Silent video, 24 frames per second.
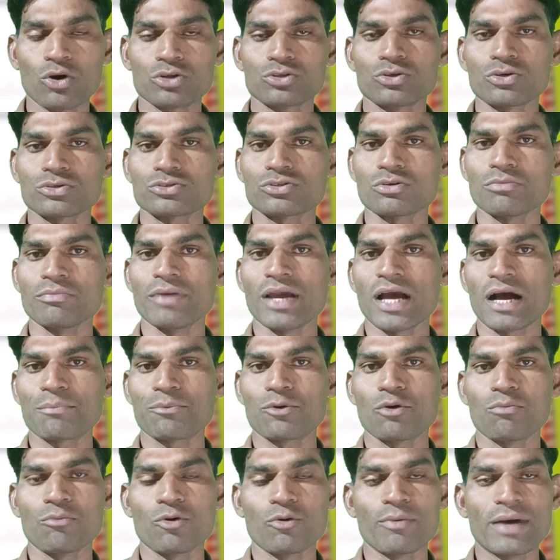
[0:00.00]
और दोस्तों मैं
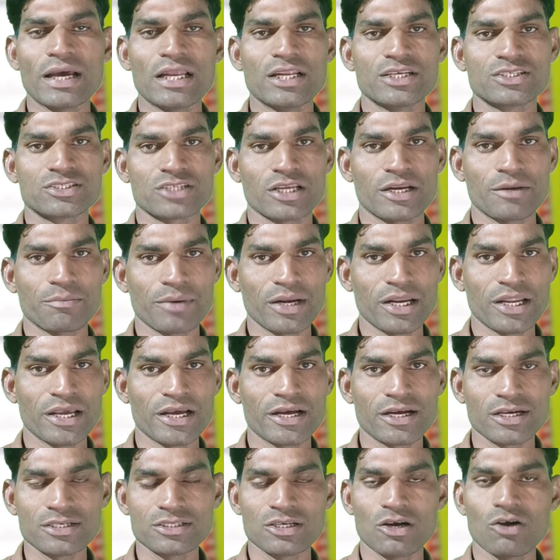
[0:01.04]
आपको मोबाइल स्क्रीन पर
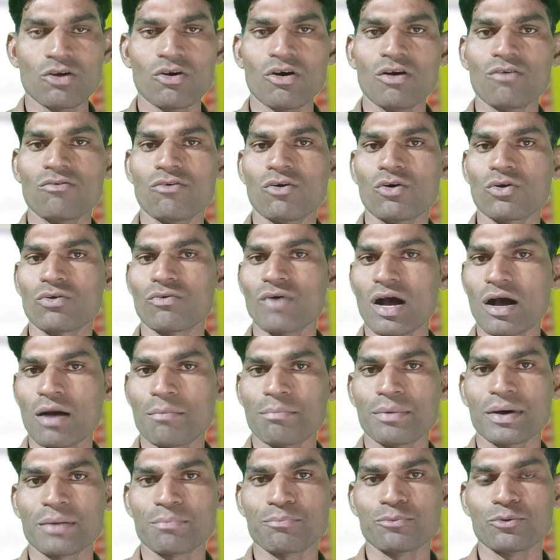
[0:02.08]
लेकर जाऊंगा और
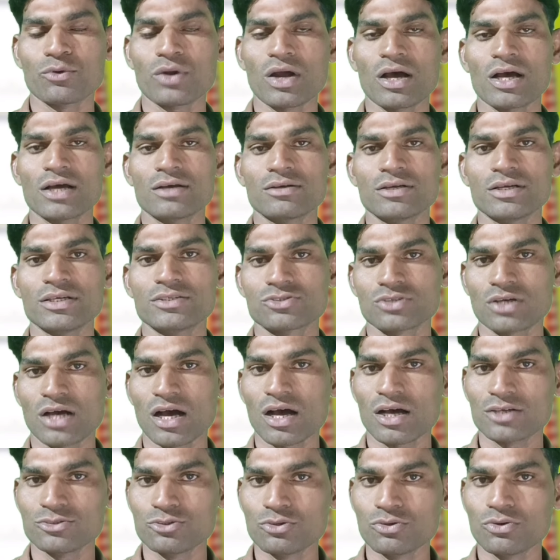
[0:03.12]
वहाँ पर पूरा
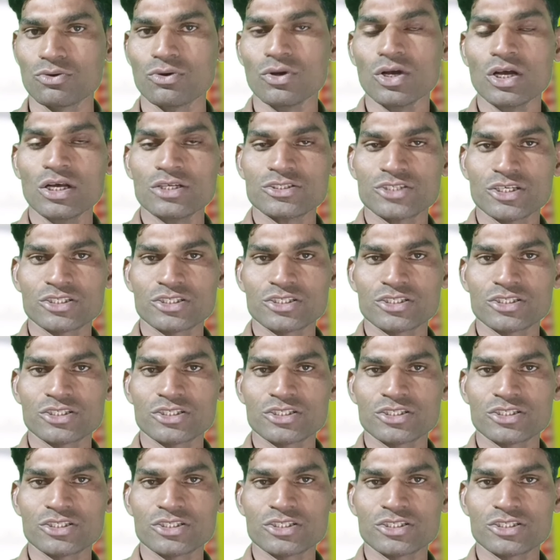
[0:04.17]
इसका जो